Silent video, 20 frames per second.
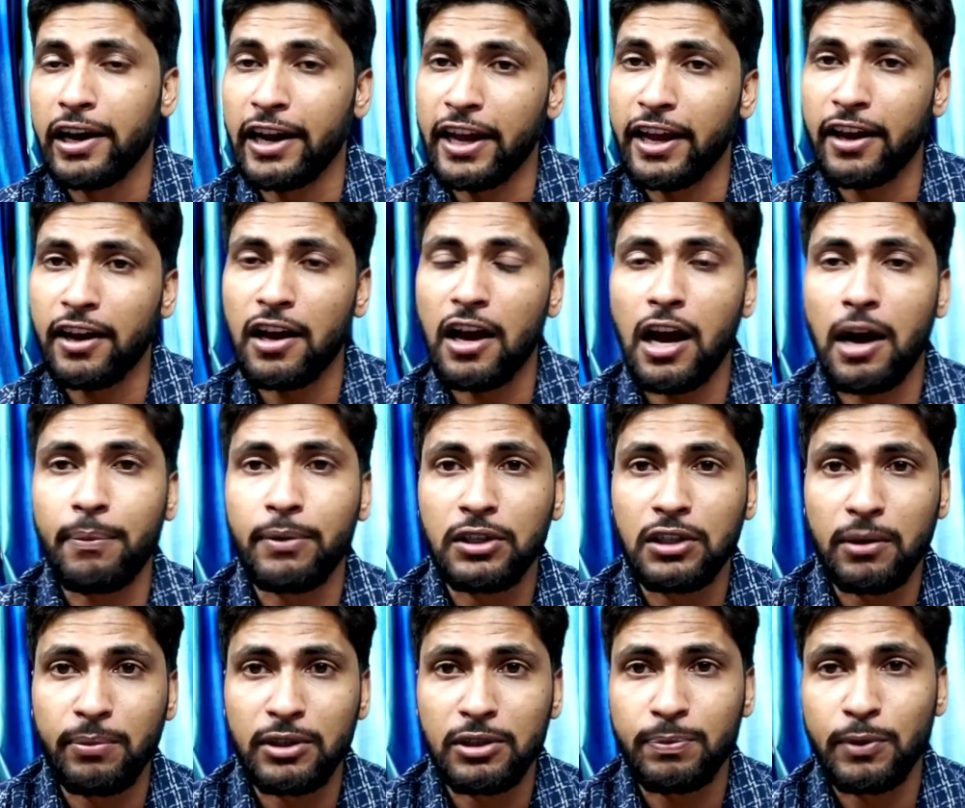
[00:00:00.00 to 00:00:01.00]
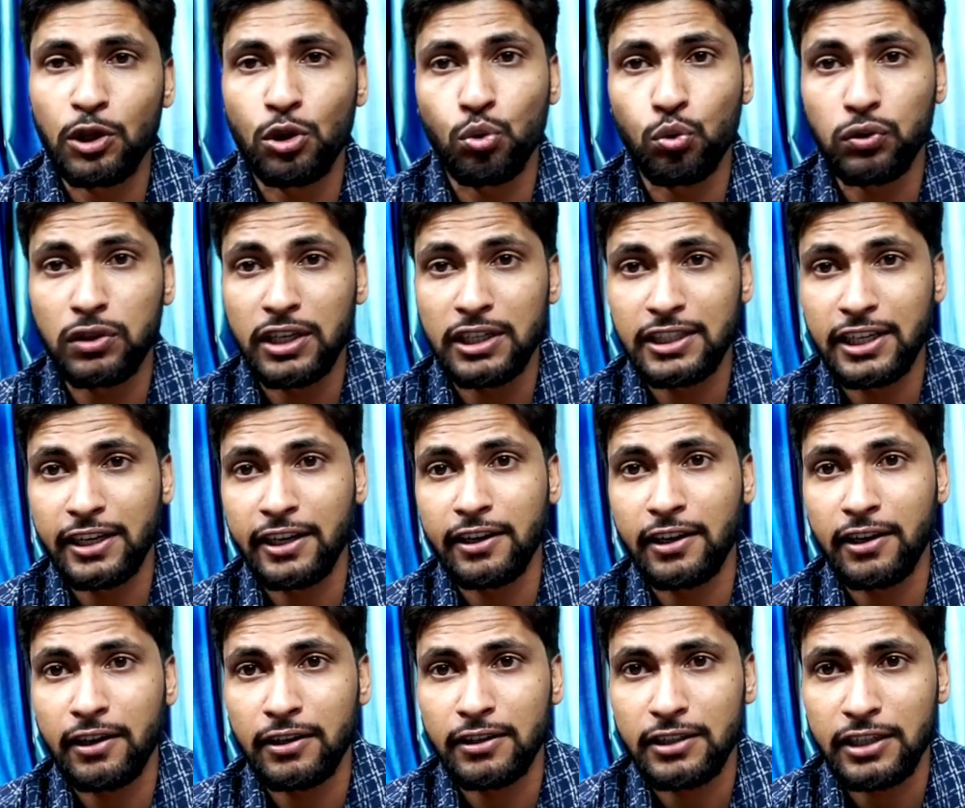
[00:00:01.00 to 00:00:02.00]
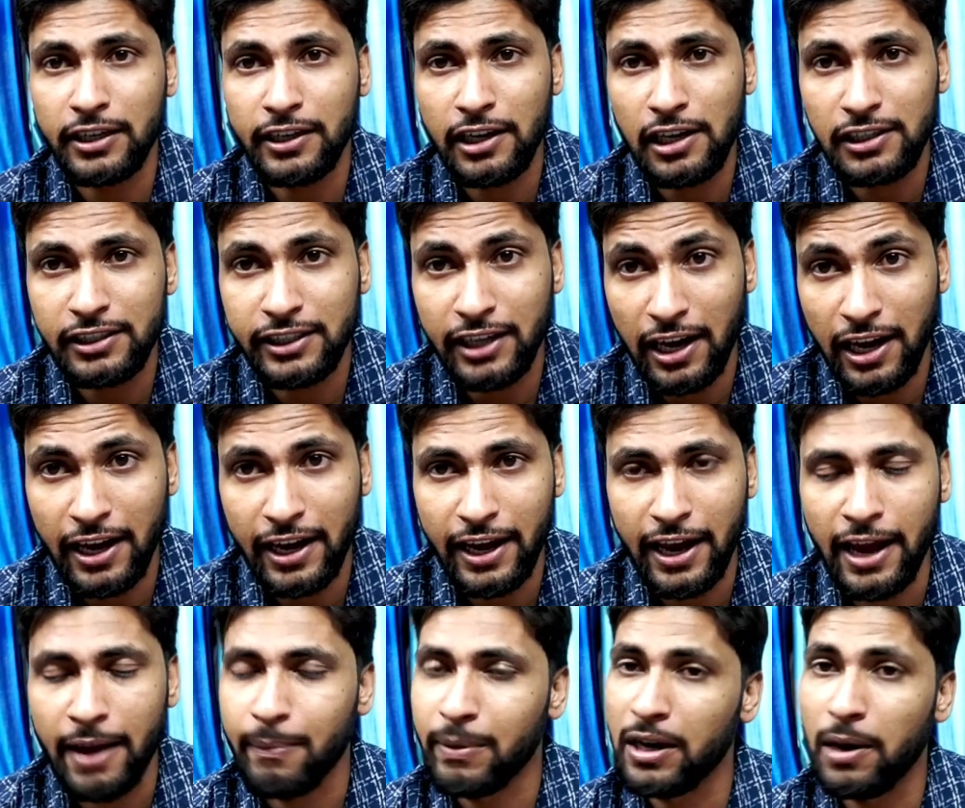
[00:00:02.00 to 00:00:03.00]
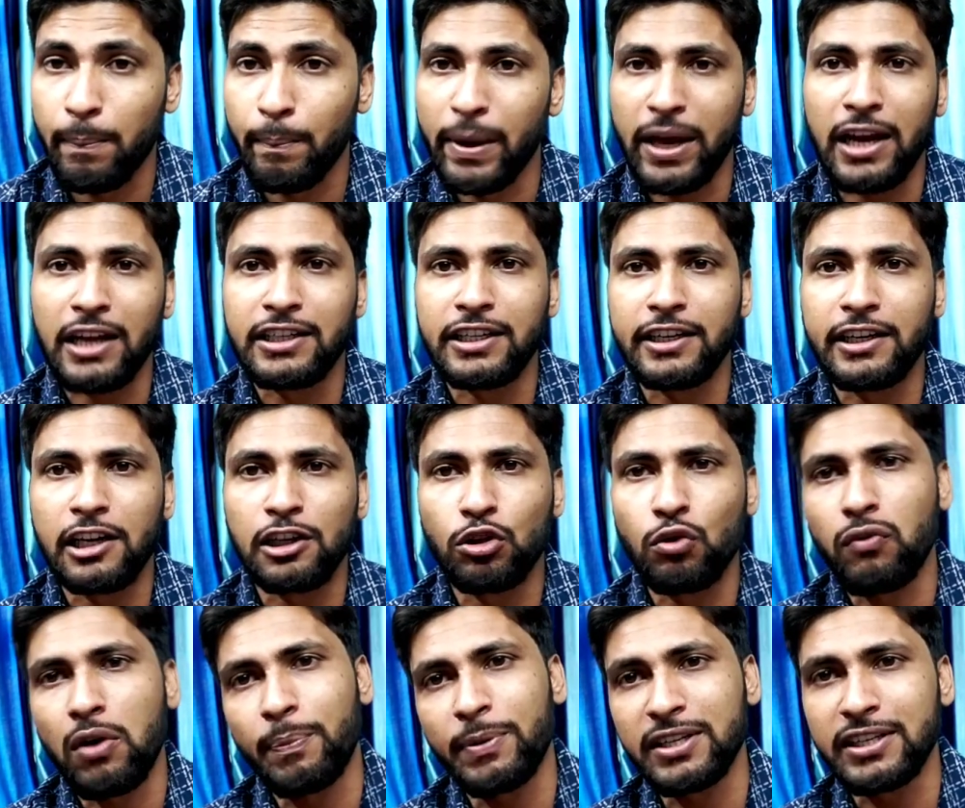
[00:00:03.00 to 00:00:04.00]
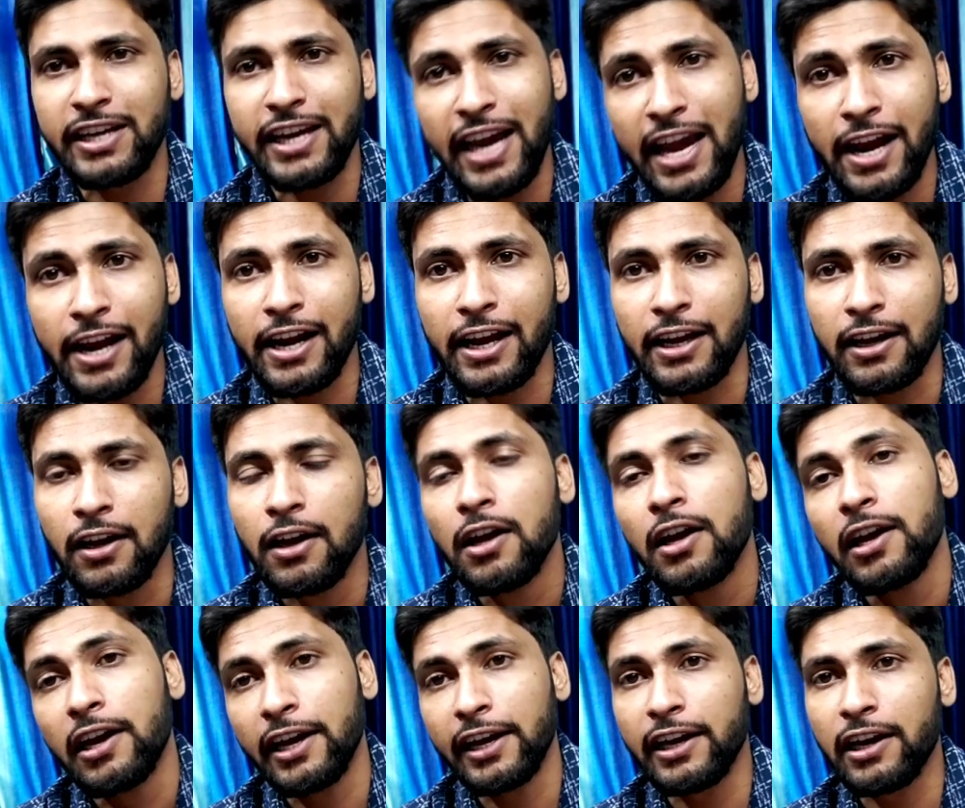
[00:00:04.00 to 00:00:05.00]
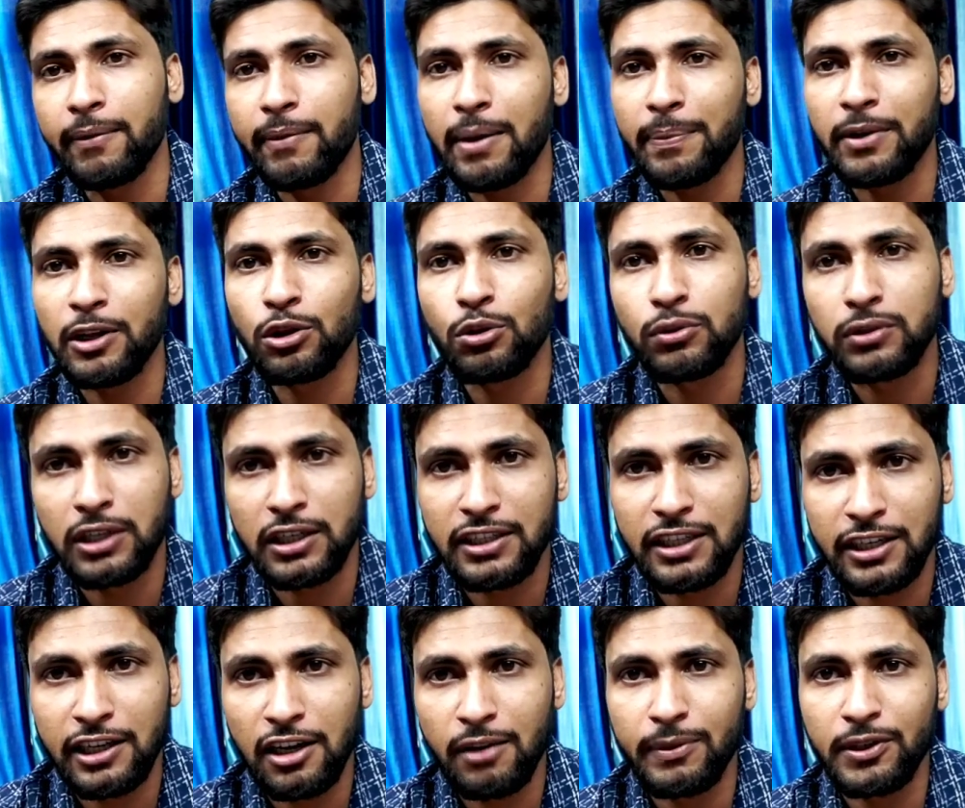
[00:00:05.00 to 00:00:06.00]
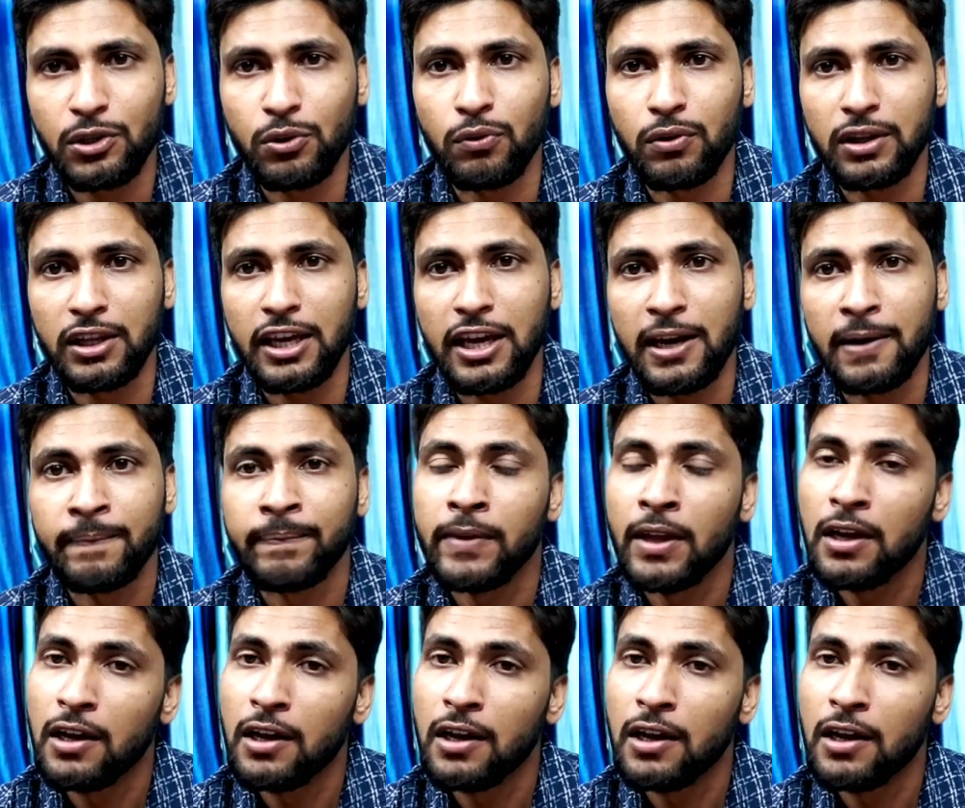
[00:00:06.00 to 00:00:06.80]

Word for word: लेकिन अब जब इस पर दूसरा सिंगल सिग्नल चला गया है मतलब पहला सिग्नल तो वापस गया ही नहीं लेकिन अब आपने दूसरा सिग्नल भी छोड़ दिया